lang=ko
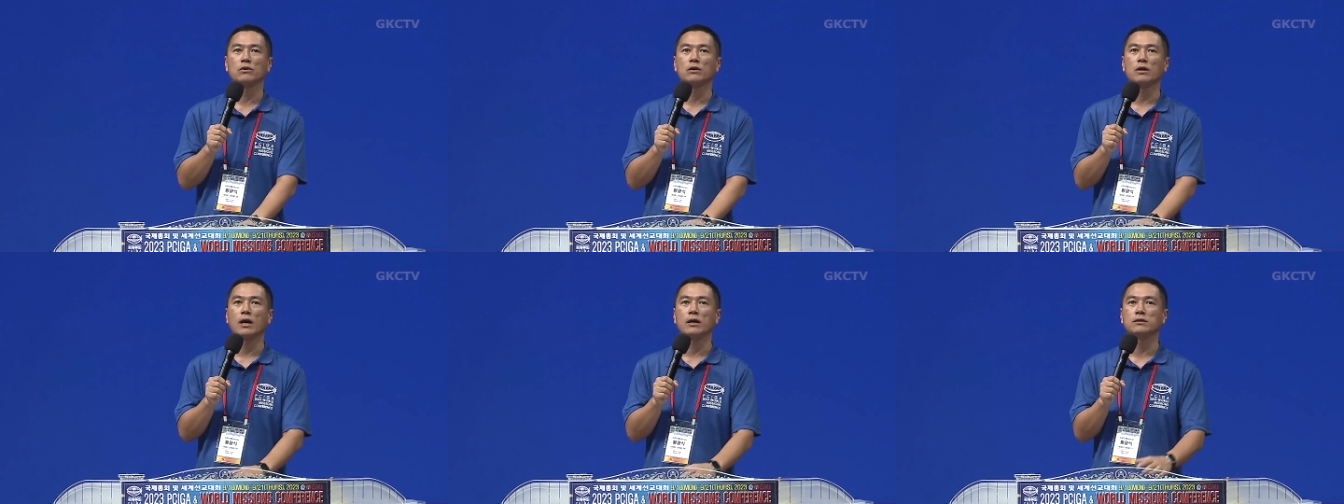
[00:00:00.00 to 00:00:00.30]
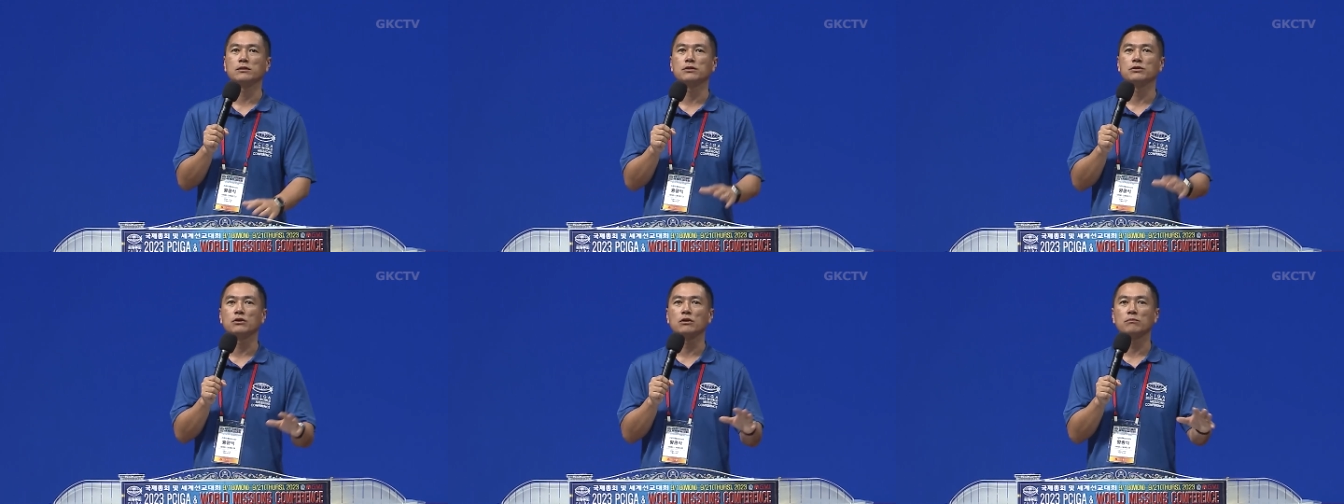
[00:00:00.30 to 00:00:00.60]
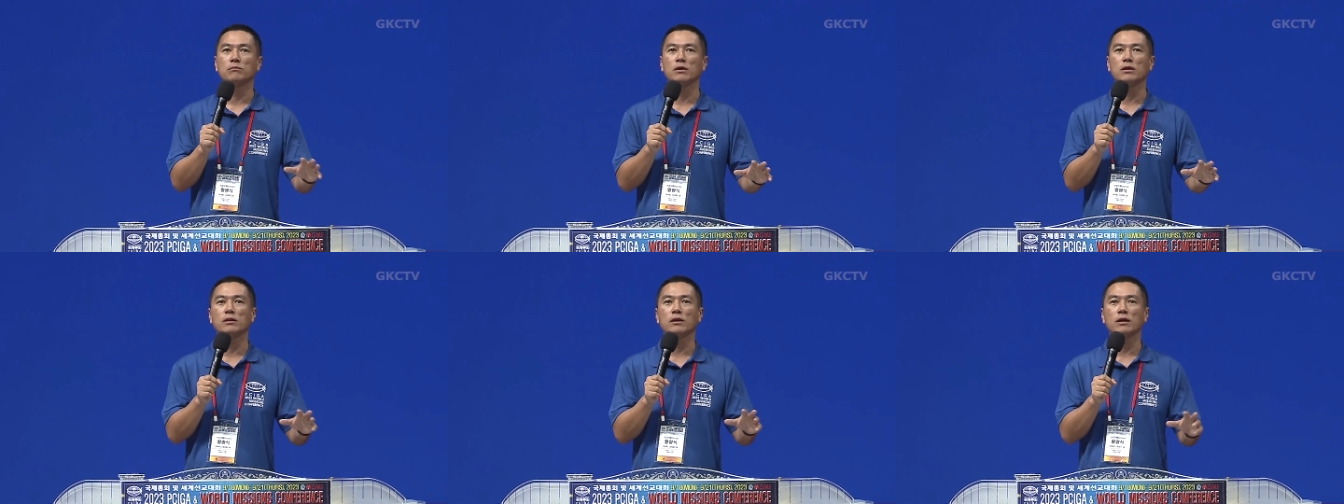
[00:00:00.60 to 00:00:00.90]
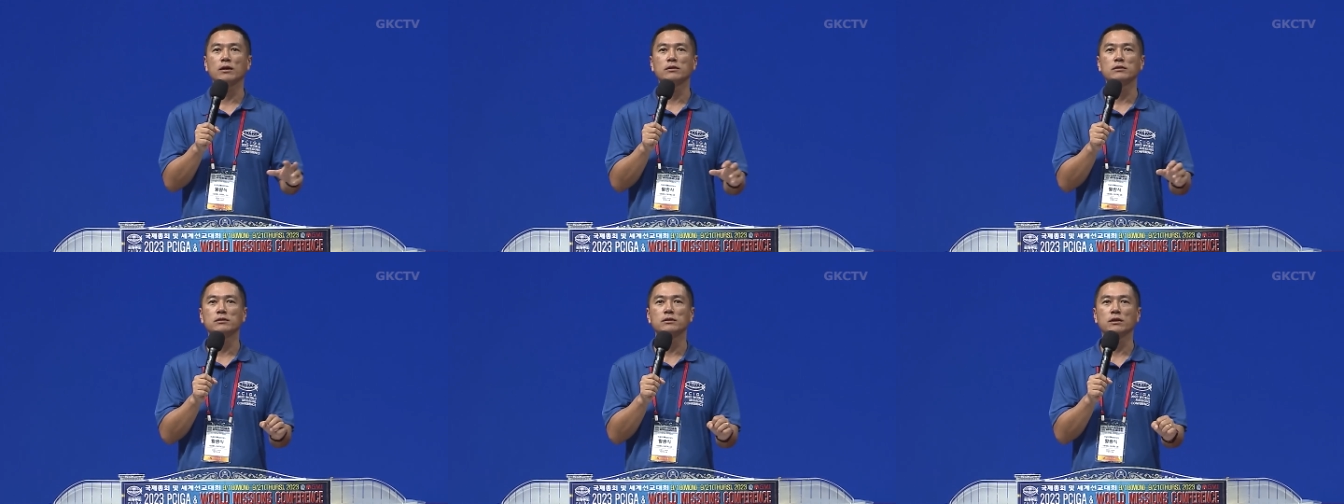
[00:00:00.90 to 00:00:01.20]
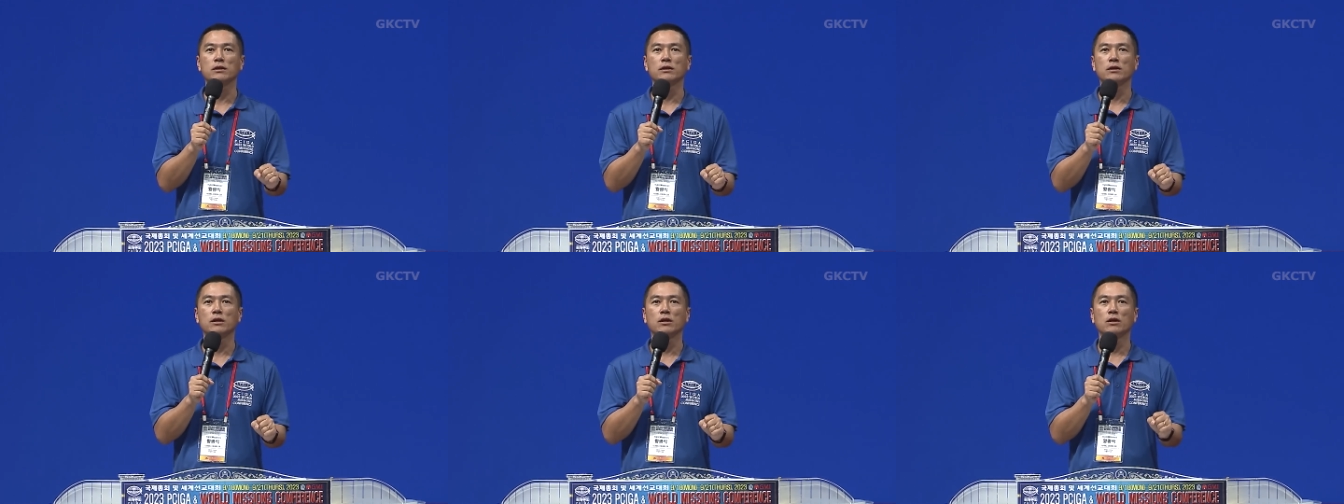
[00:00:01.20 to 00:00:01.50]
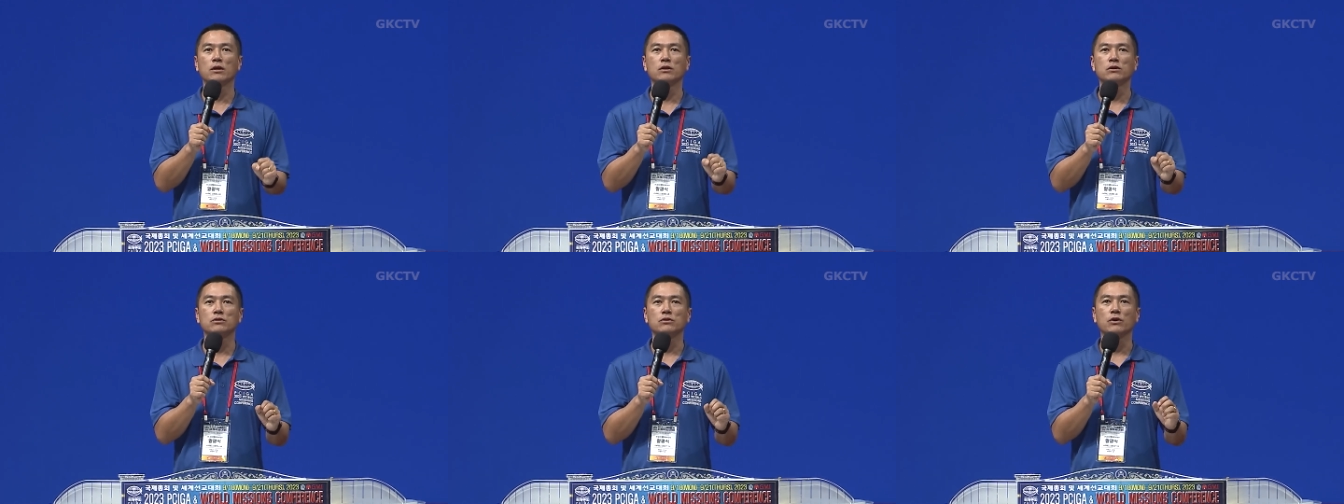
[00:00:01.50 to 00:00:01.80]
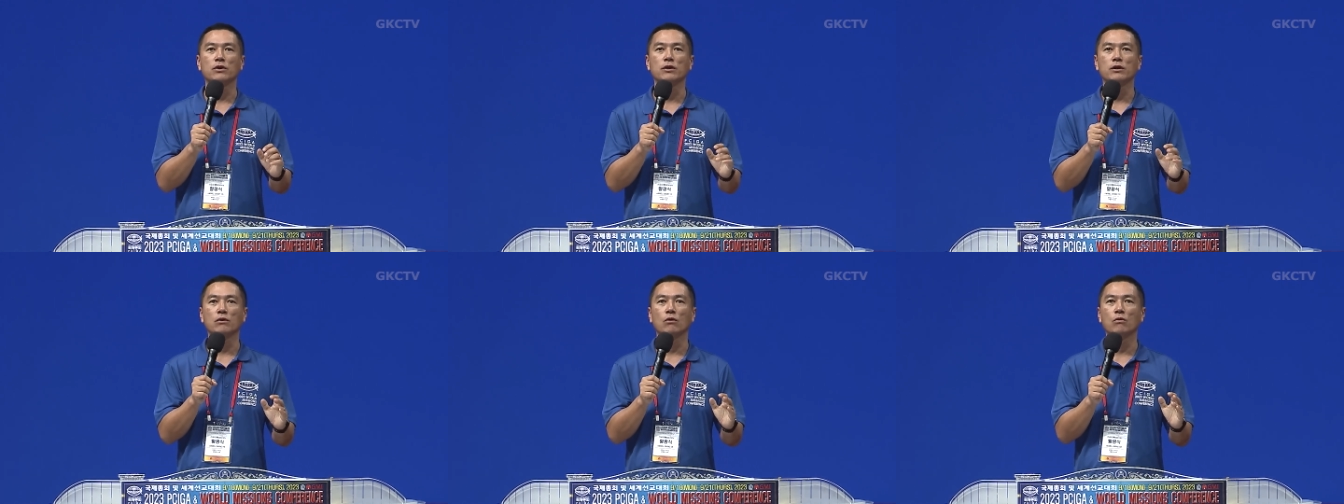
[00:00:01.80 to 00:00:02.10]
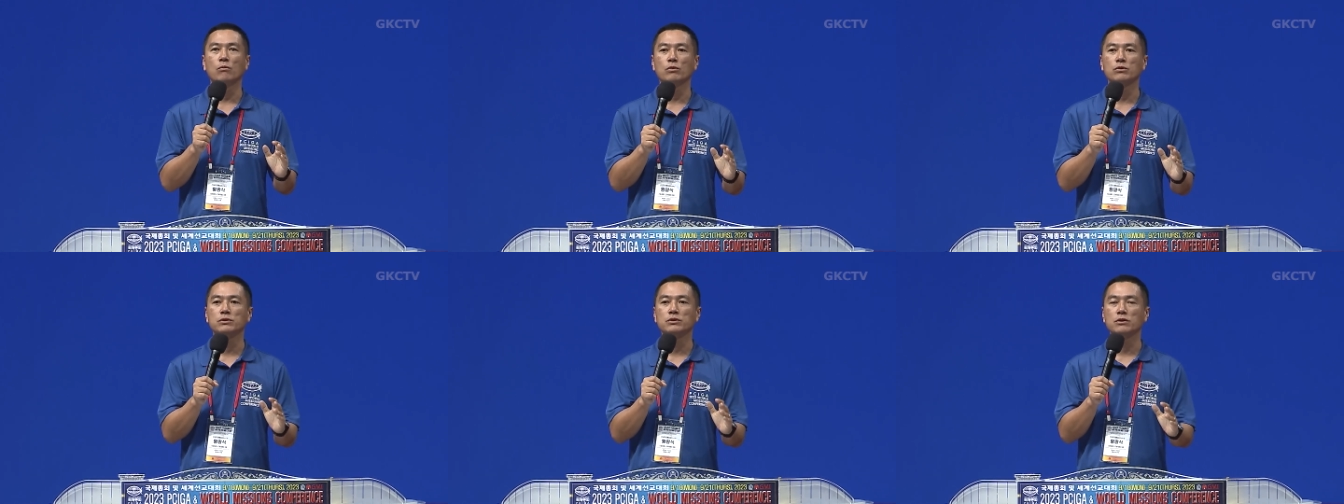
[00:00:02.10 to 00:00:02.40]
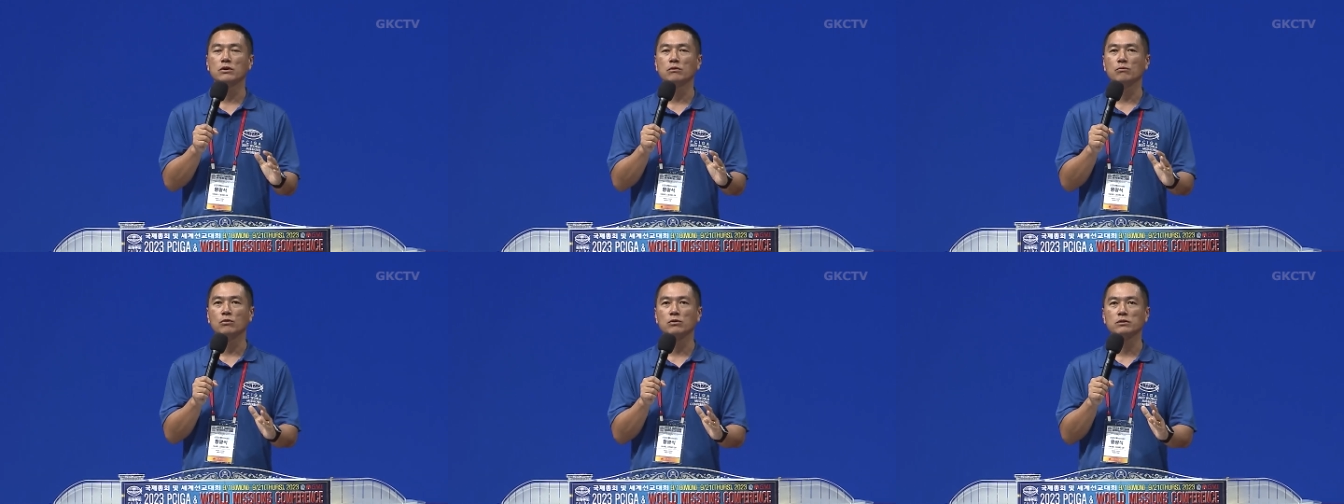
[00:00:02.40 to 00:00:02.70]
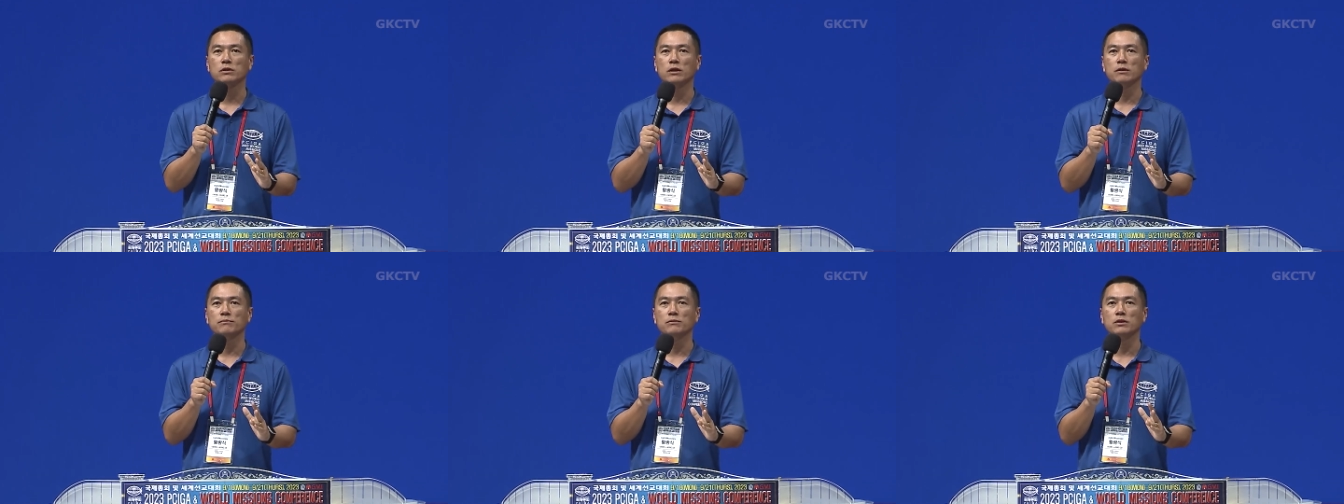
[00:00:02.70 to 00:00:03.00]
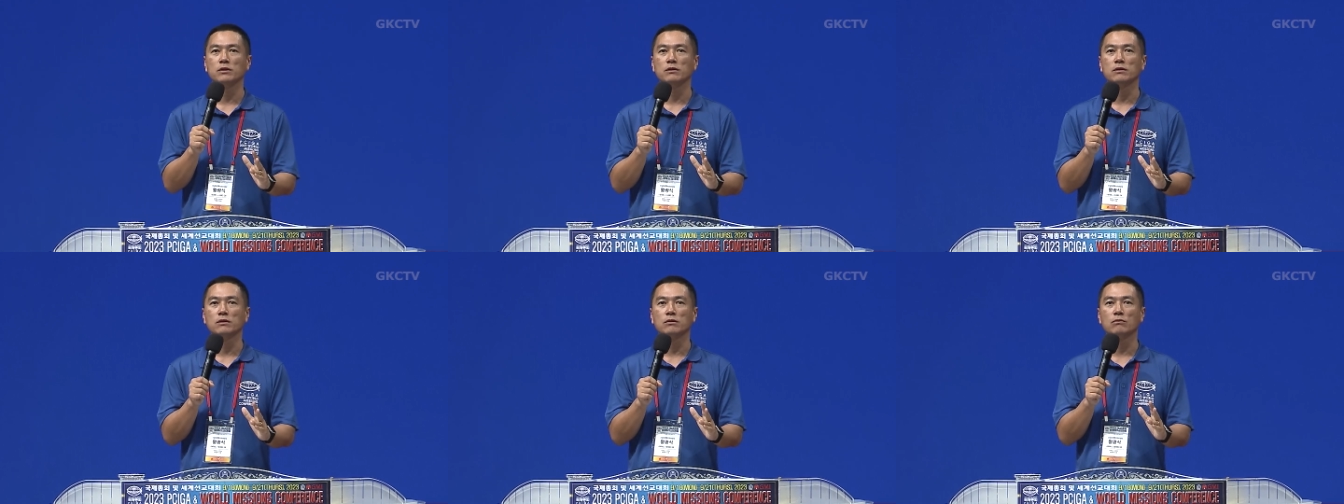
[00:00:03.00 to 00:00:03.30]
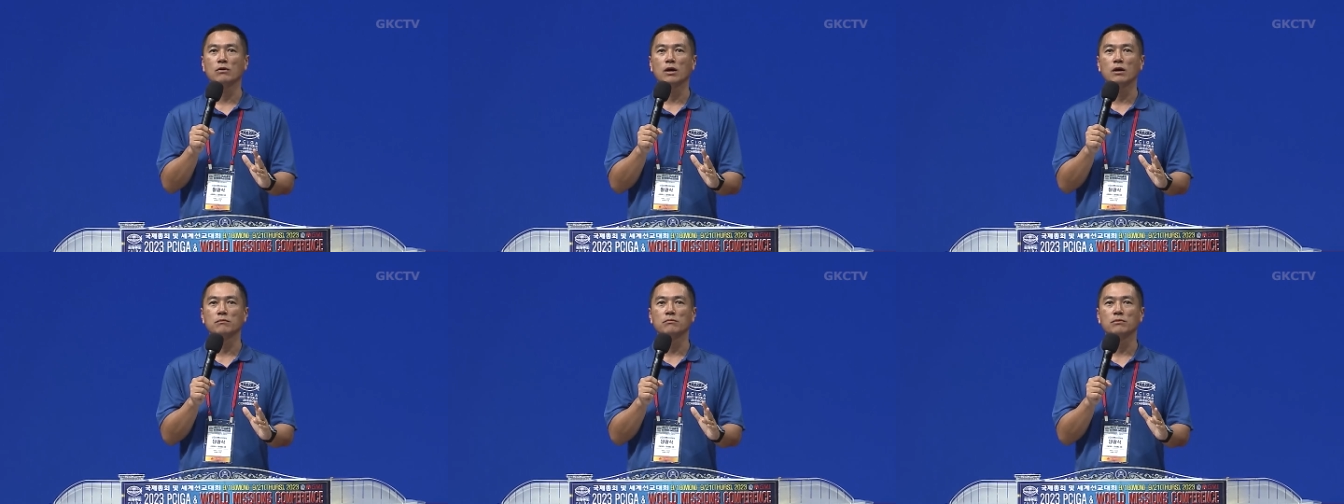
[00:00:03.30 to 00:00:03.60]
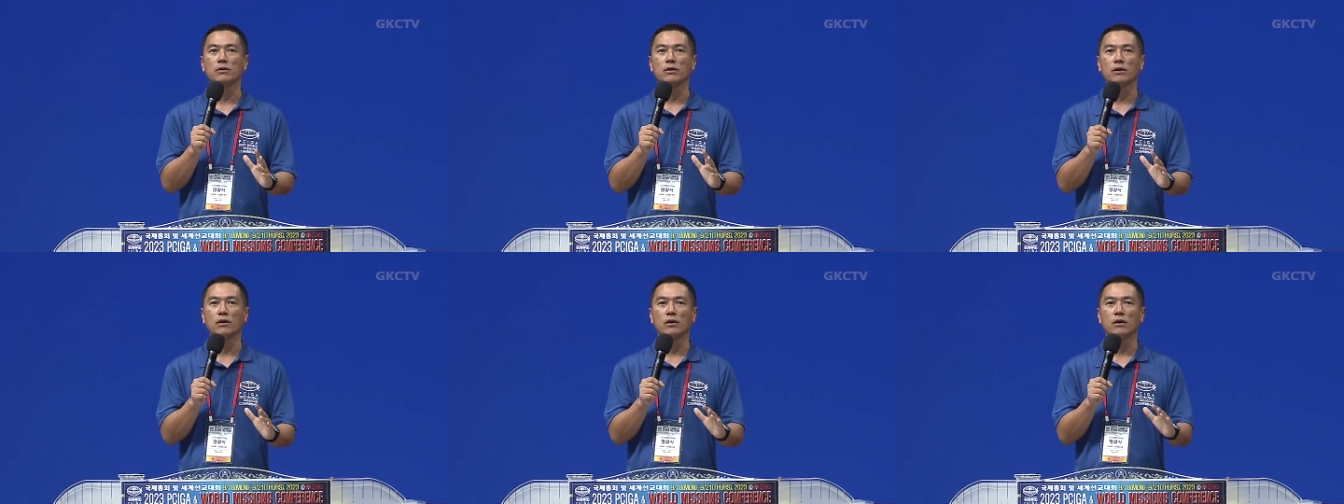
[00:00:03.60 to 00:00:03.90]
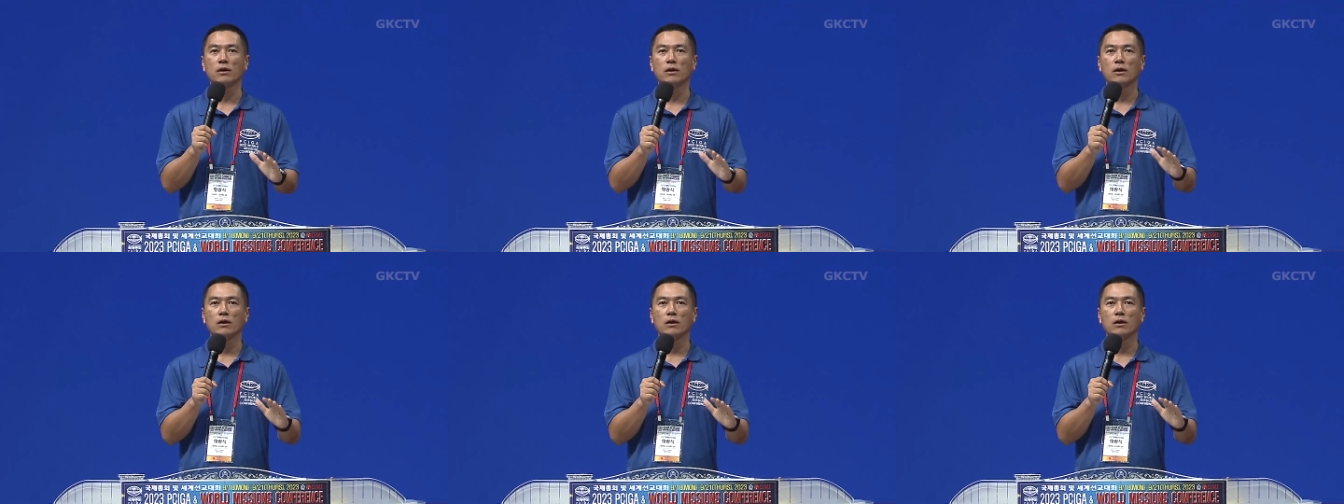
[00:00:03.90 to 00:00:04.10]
각 지역마다 이제 저희 오버시어 목사님들과 함께